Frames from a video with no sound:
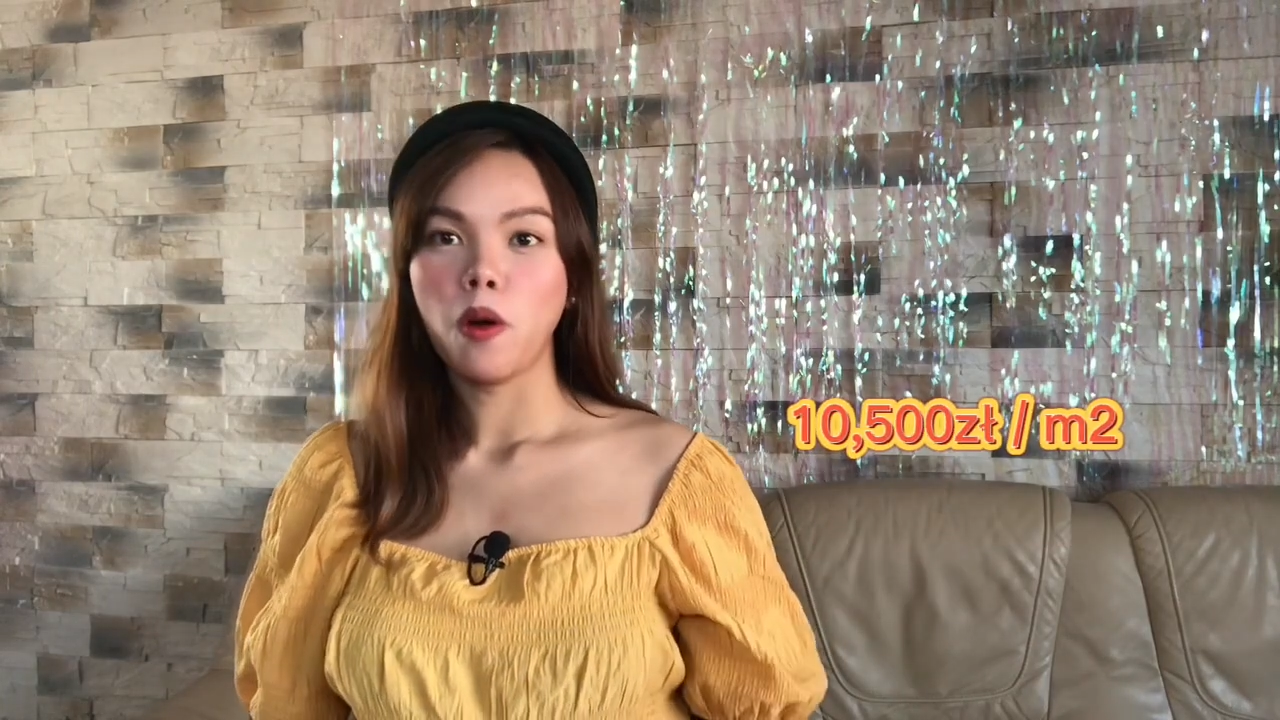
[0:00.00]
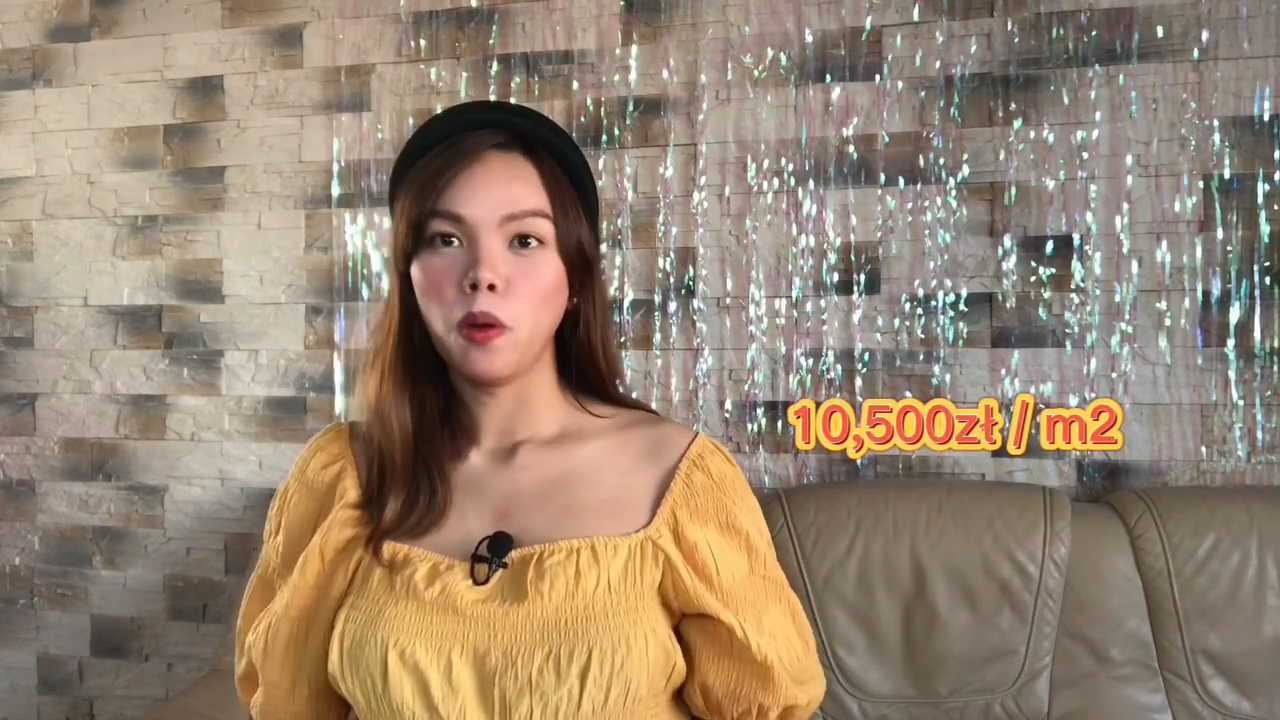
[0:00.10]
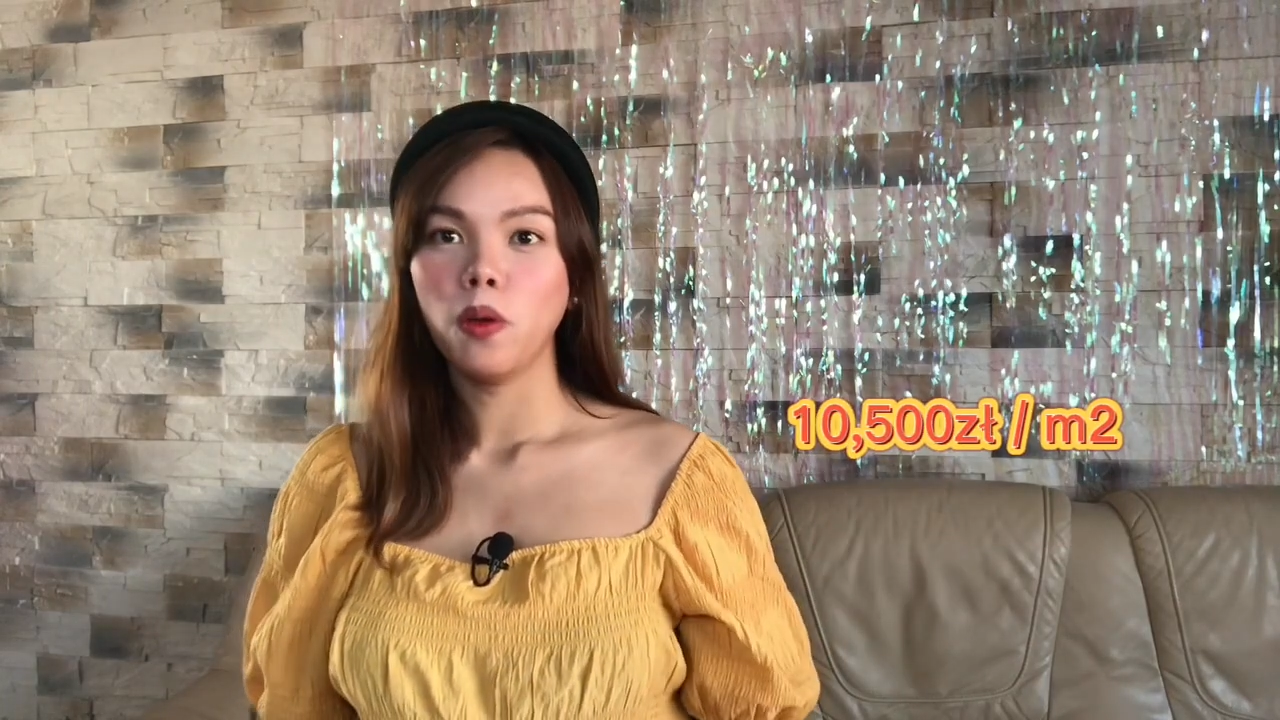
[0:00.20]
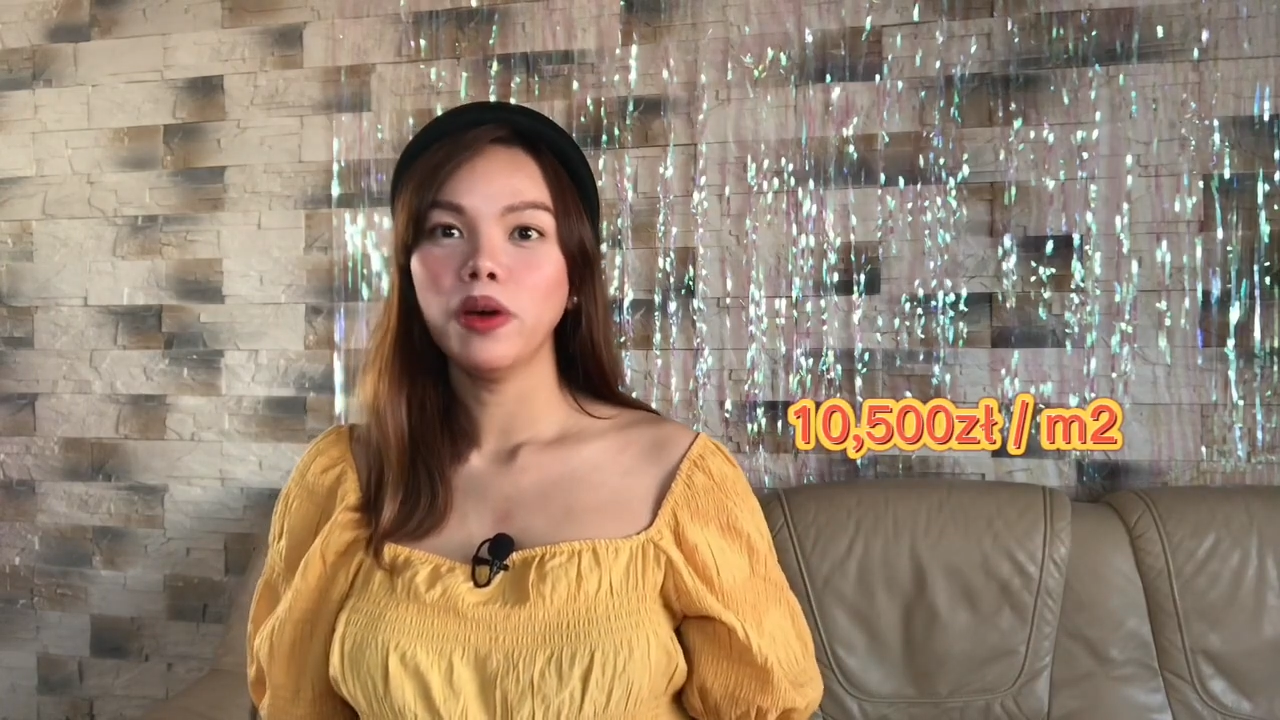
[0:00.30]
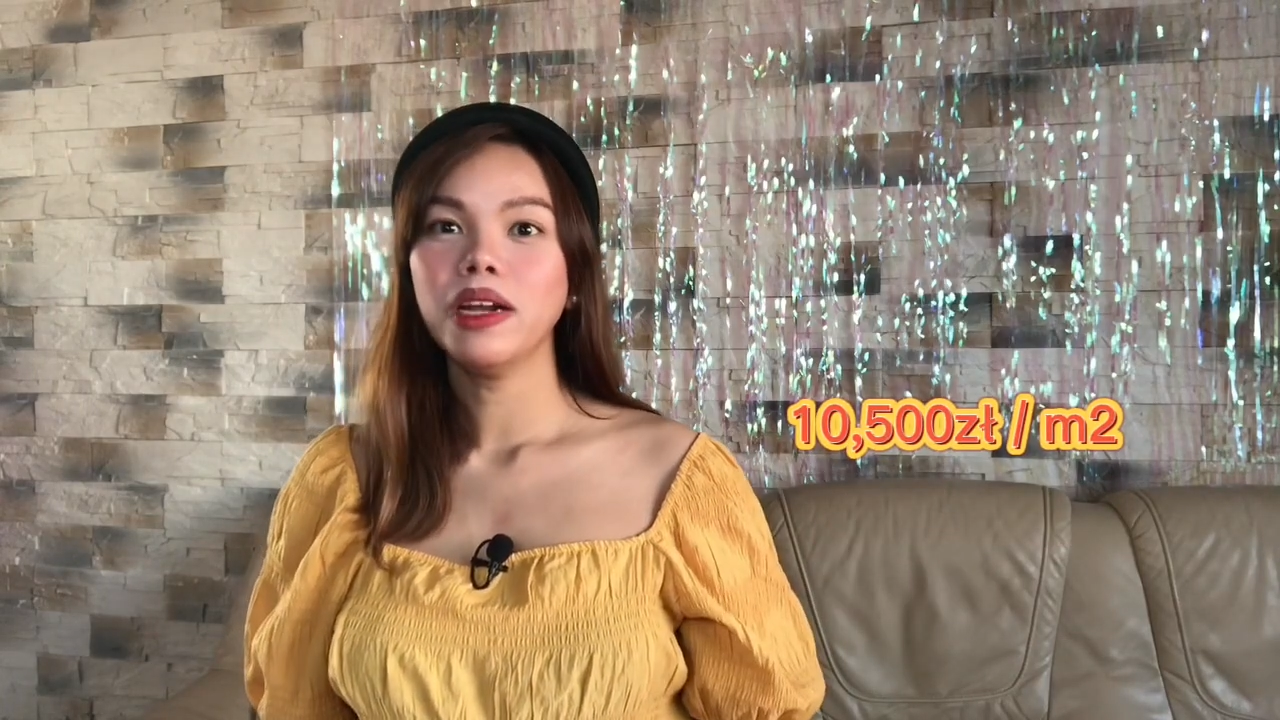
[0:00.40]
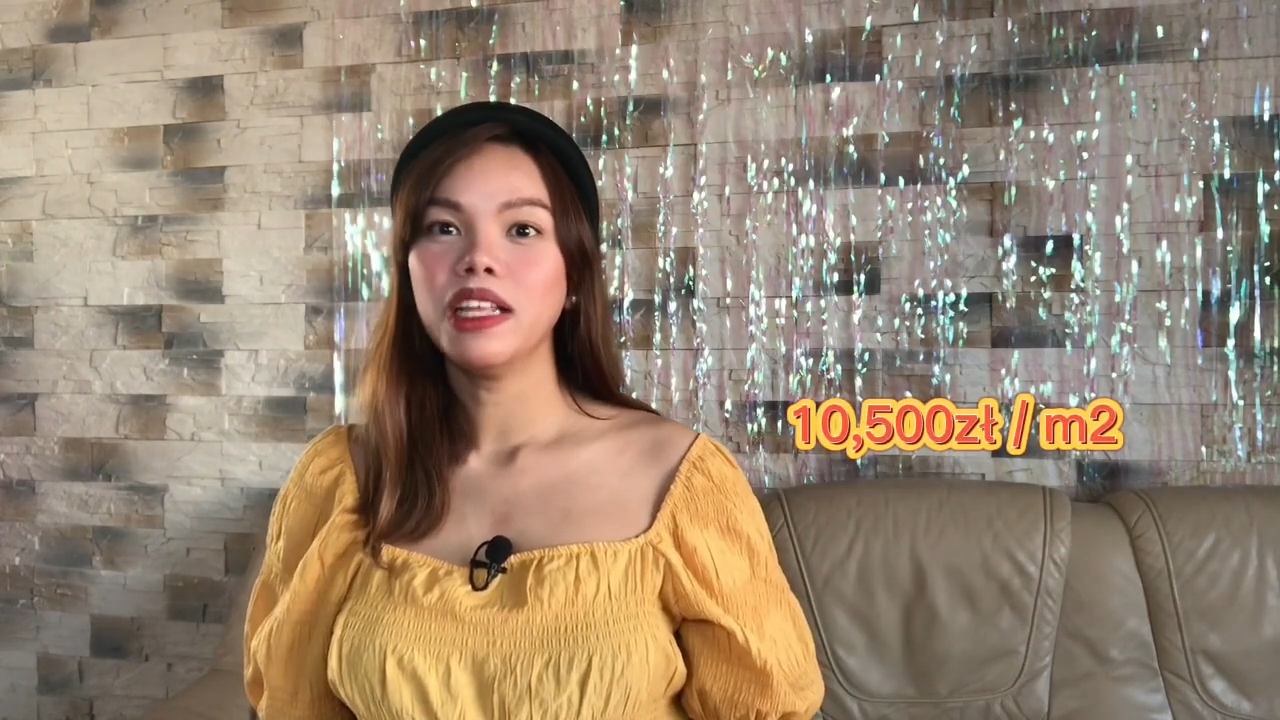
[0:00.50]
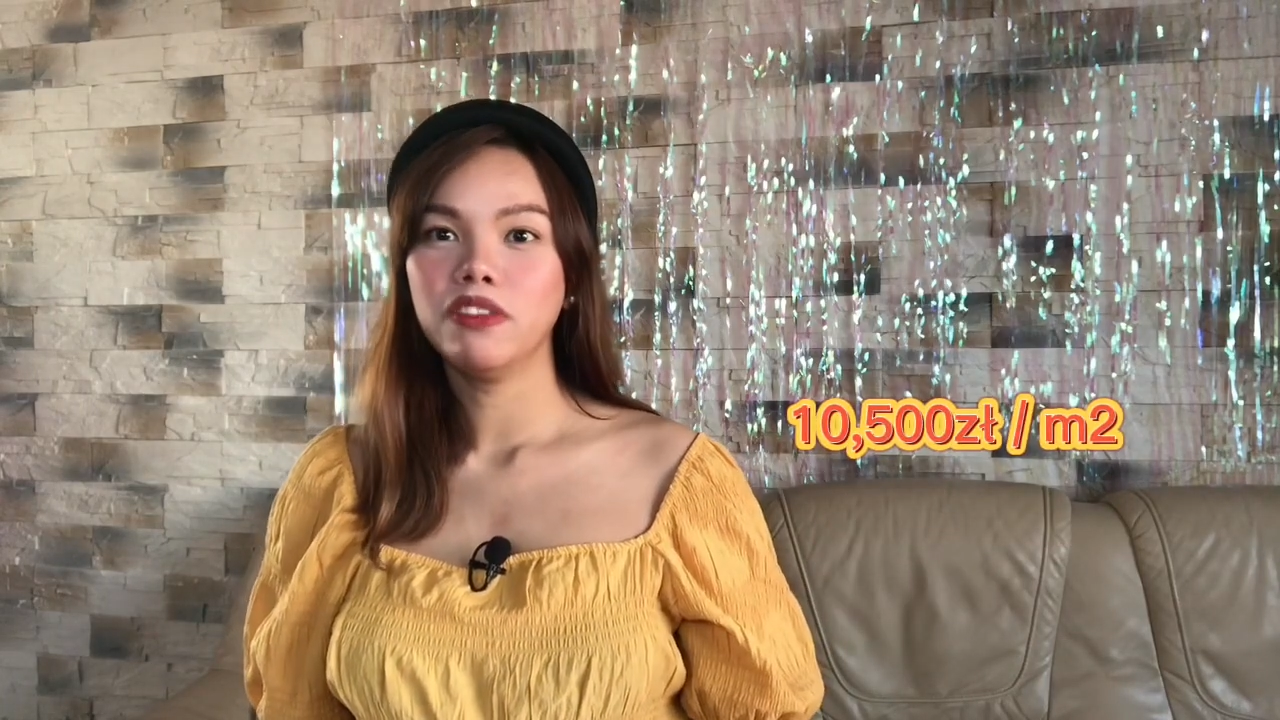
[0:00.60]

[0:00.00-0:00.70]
or in